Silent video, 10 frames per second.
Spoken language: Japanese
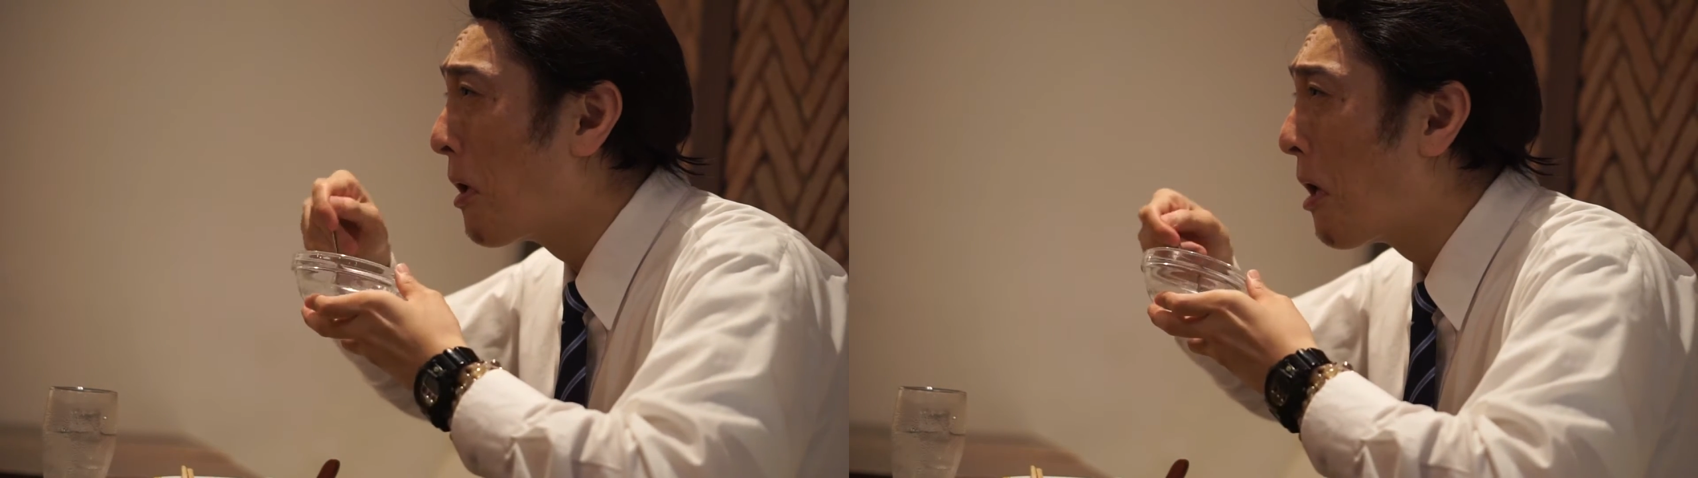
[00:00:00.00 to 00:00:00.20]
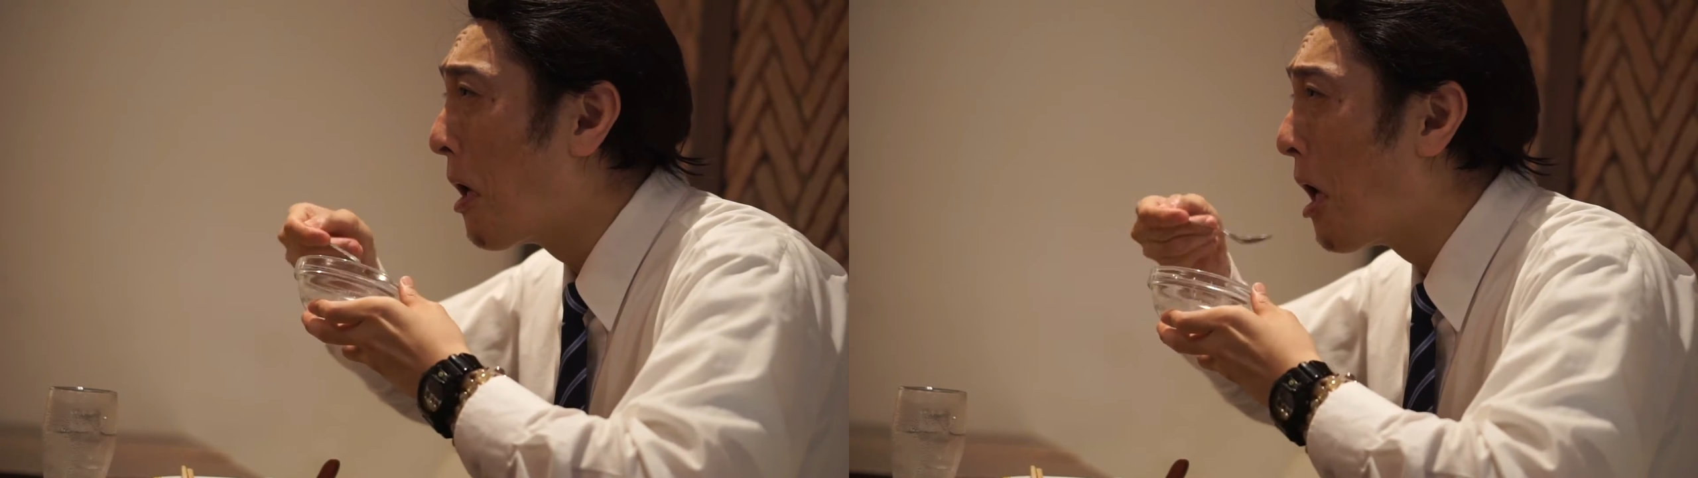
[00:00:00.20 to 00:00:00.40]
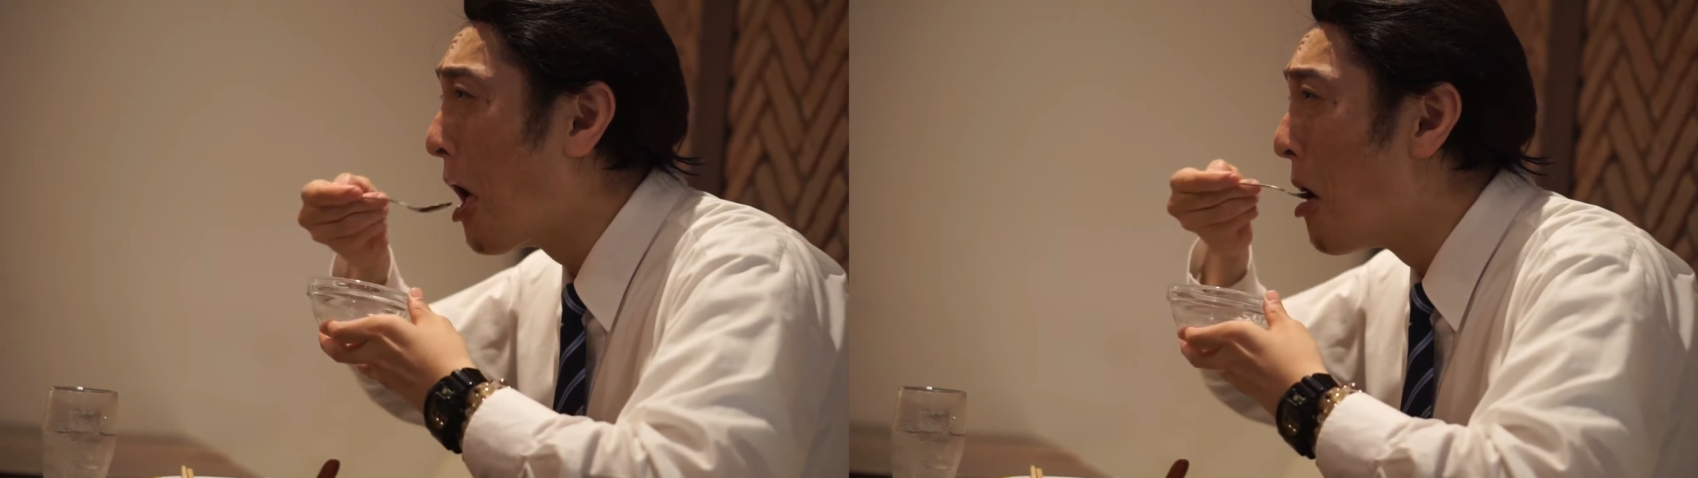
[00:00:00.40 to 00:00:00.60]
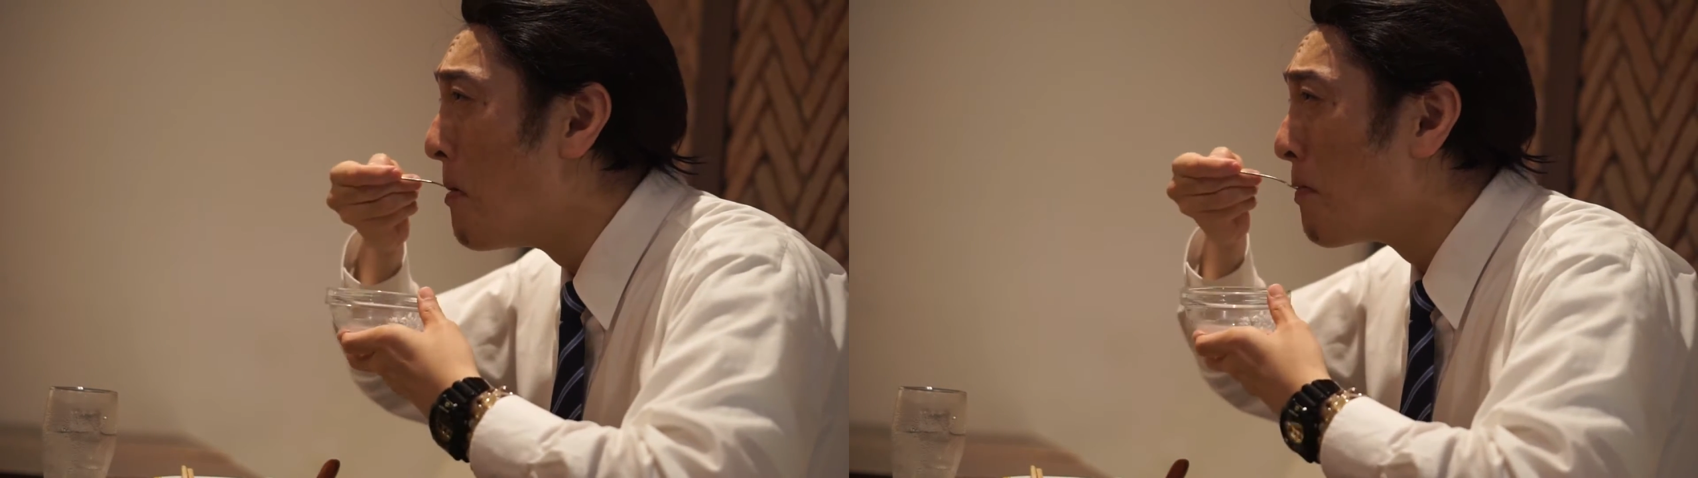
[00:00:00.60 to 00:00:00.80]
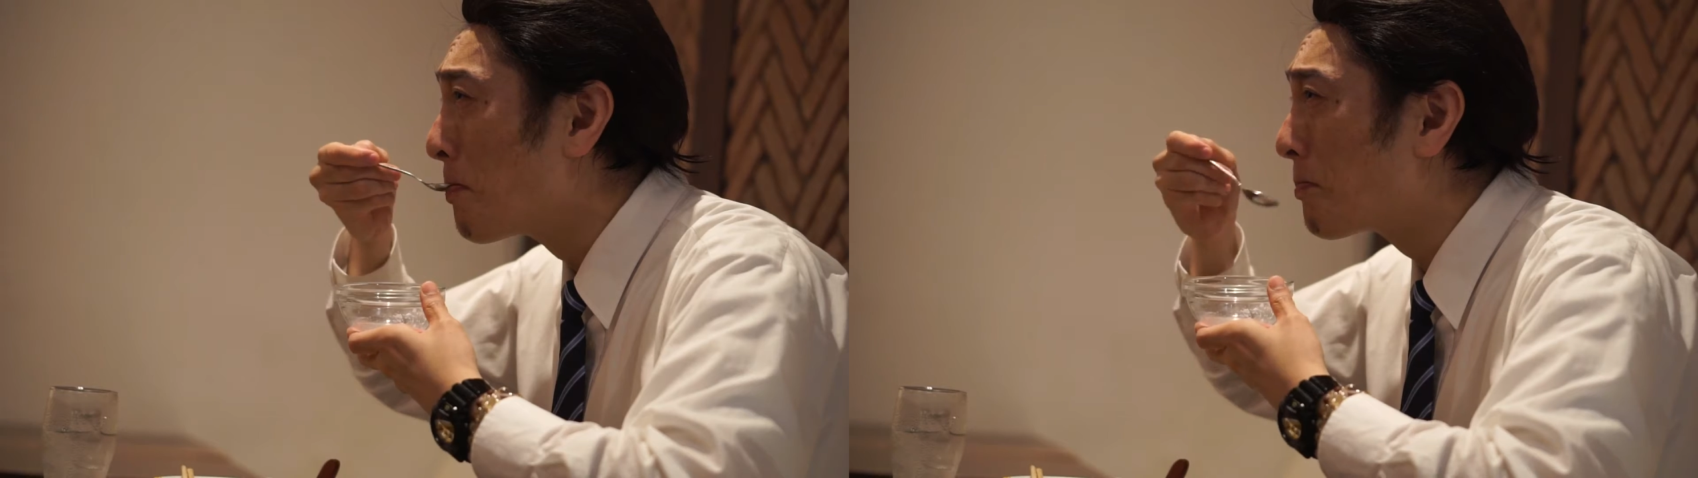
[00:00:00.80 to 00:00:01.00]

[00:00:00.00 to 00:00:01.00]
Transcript: うまい